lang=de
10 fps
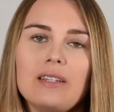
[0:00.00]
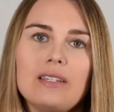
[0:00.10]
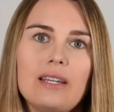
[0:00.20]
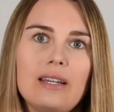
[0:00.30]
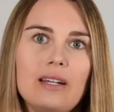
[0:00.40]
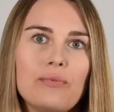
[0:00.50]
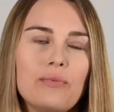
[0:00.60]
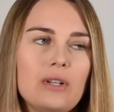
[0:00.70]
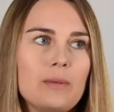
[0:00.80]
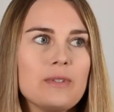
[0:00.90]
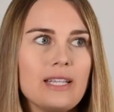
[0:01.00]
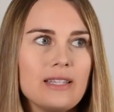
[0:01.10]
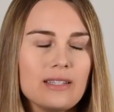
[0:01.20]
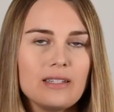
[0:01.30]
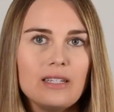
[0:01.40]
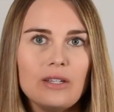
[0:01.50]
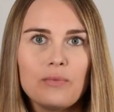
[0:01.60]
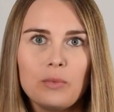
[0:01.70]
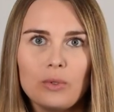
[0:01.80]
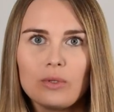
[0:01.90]
Der Philips
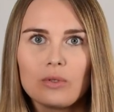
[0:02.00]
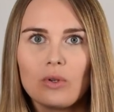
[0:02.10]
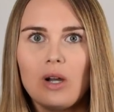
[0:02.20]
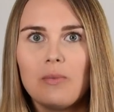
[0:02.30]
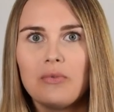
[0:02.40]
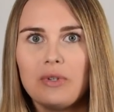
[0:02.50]
Sensitiv Bürstenkopf,